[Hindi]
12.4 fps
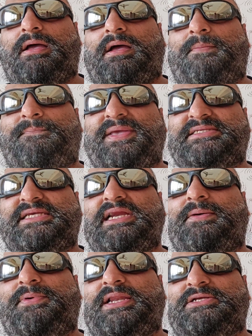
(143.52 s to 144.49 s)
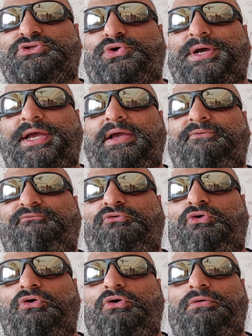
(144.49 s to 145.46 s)
अब बी सी डबल ए जो है
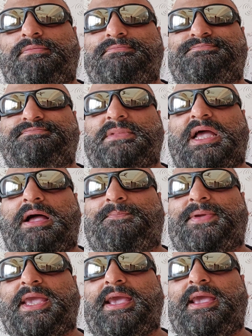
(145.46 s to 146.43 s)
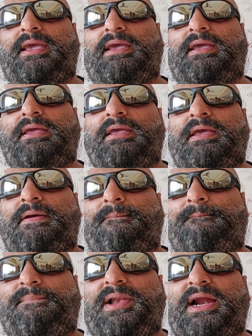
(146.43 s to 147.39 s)
वो आपके
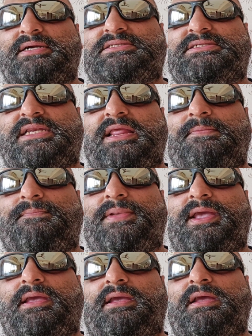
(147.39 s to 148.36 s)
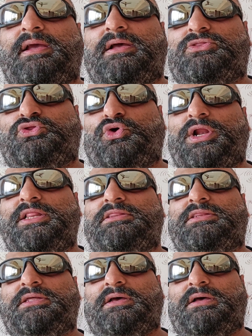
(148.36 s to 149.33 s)
ब्लड स्ट्रीम में तुरंत